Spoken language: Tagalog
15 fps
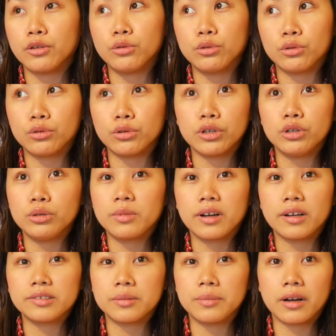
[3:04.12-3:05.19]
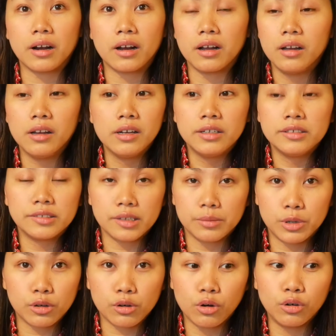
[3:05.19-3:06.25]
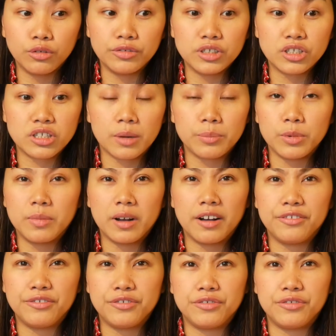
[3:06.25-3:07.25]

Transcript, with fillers: ano, inom ka sa mga summer coffee shop, yung mga